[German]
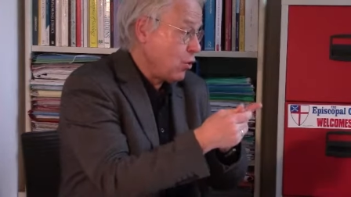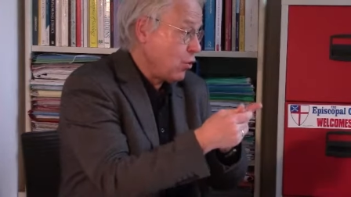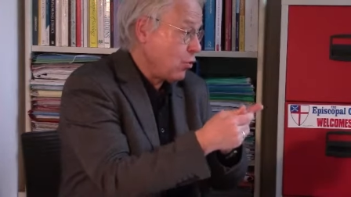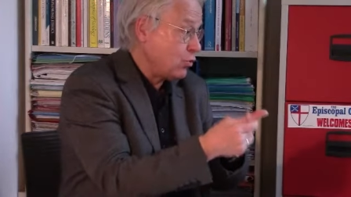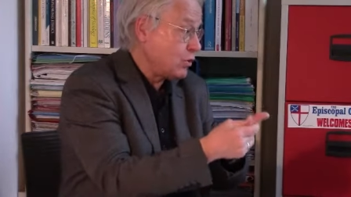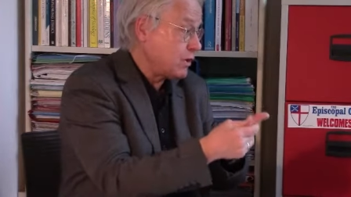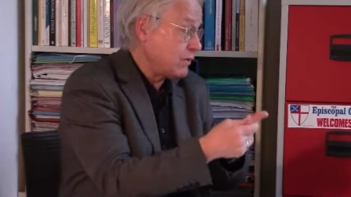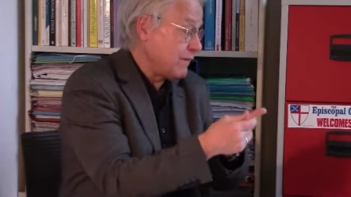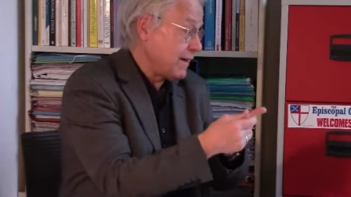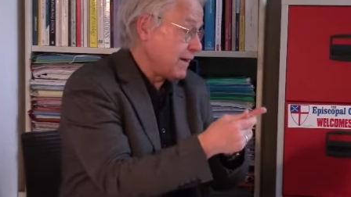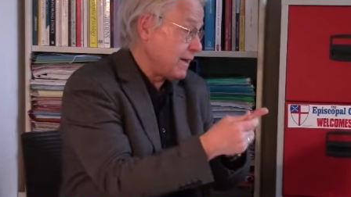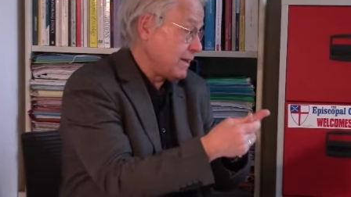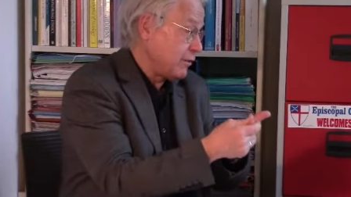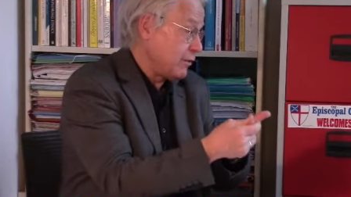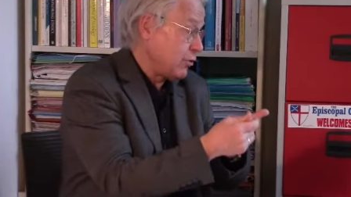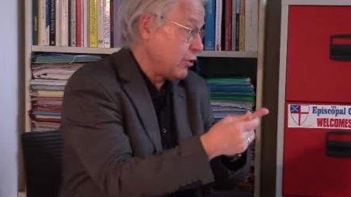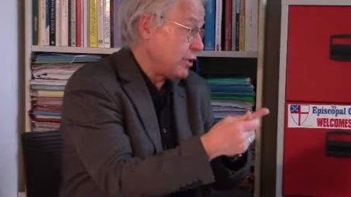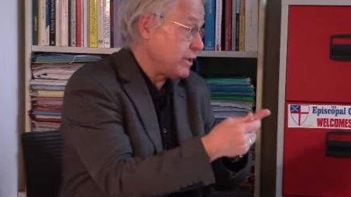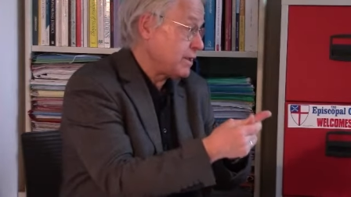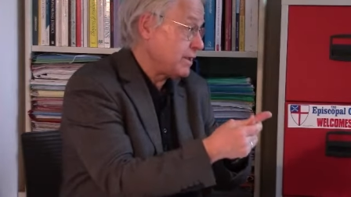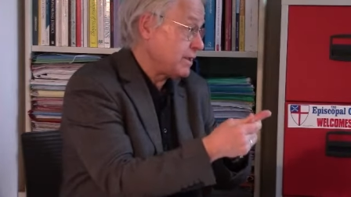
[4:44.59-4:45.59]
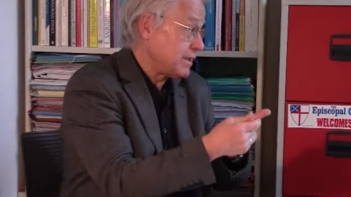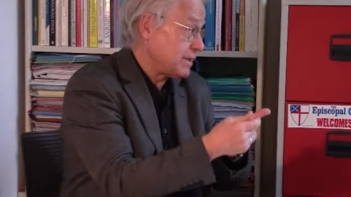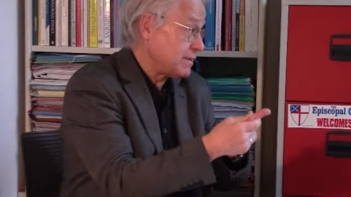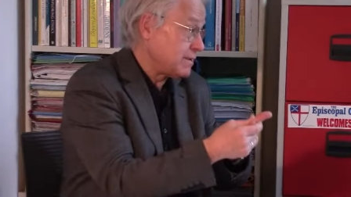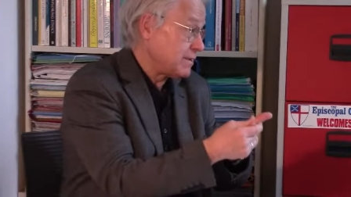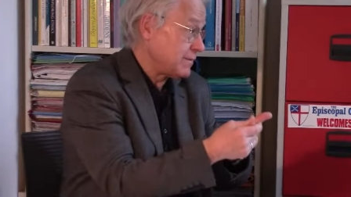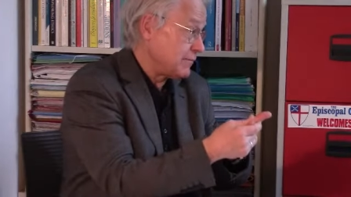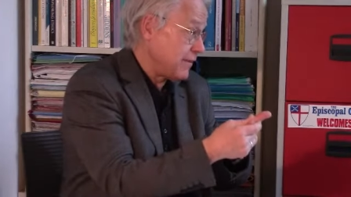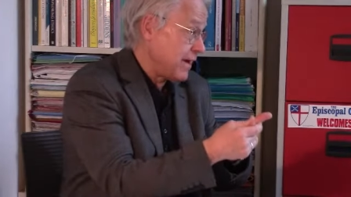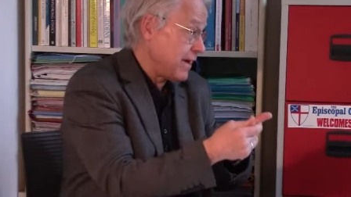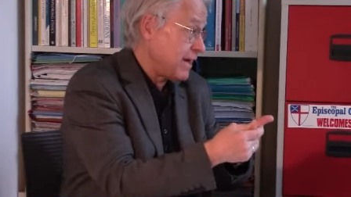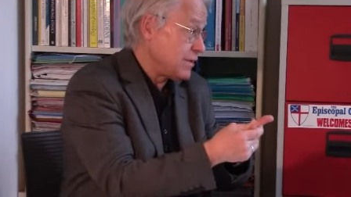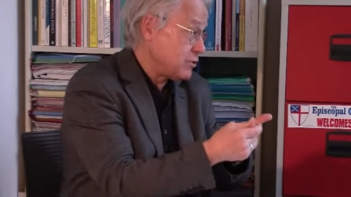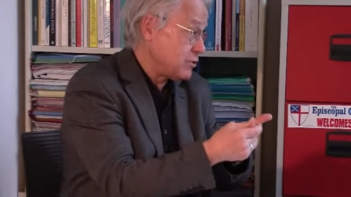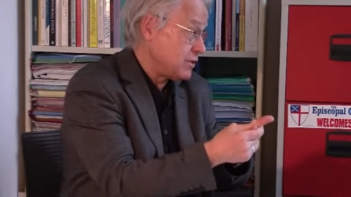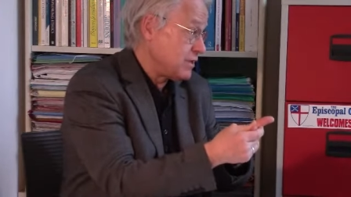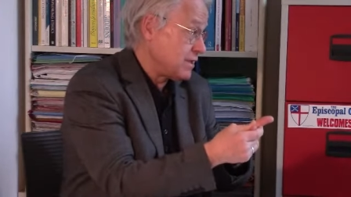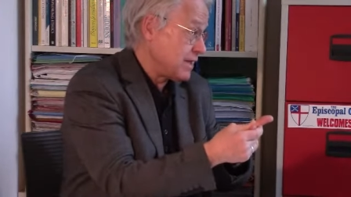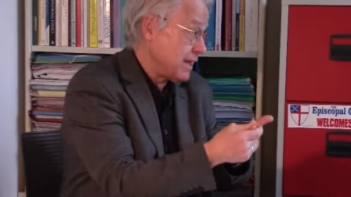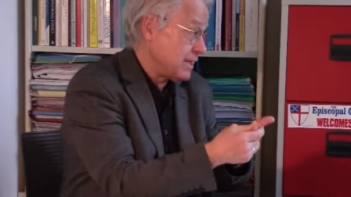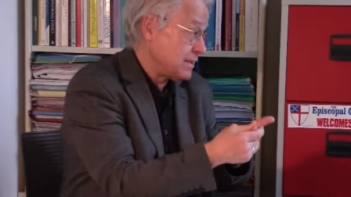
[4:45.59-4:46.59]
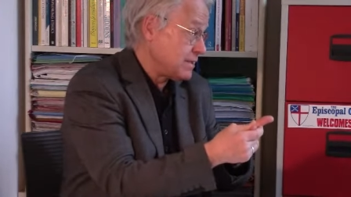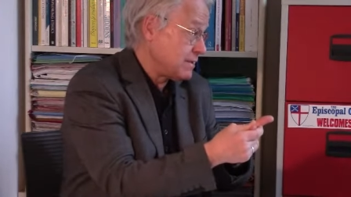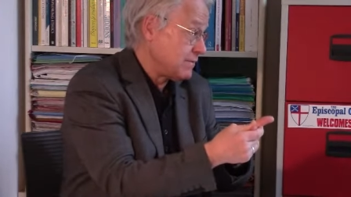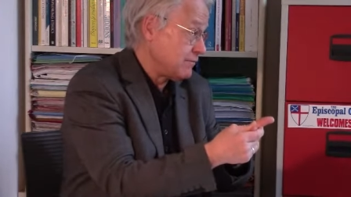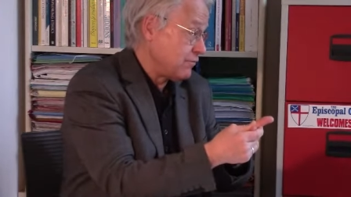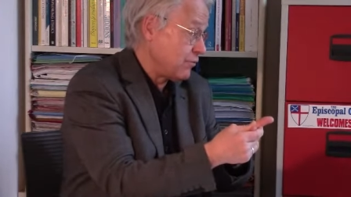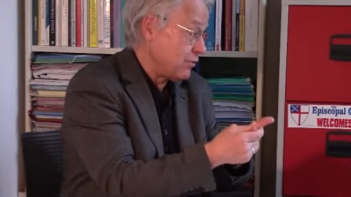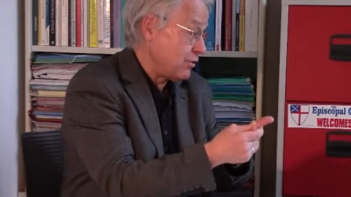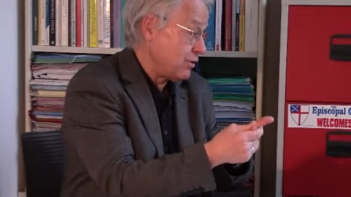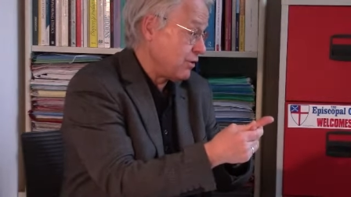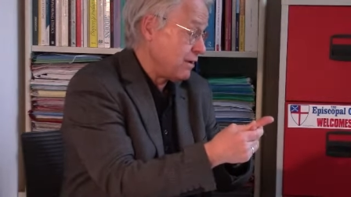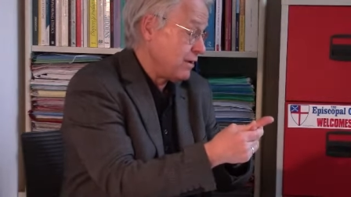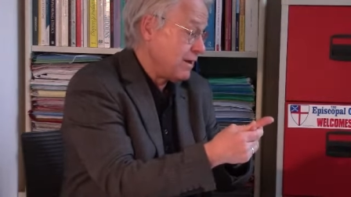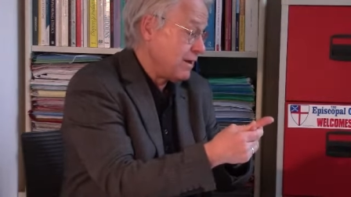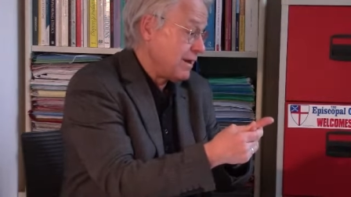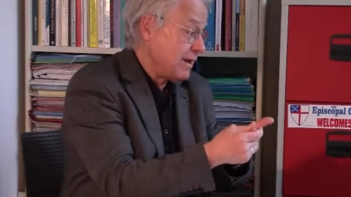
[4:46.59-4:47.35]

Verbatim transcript: oder weil die Leute das Fleisch nicht essen wollen.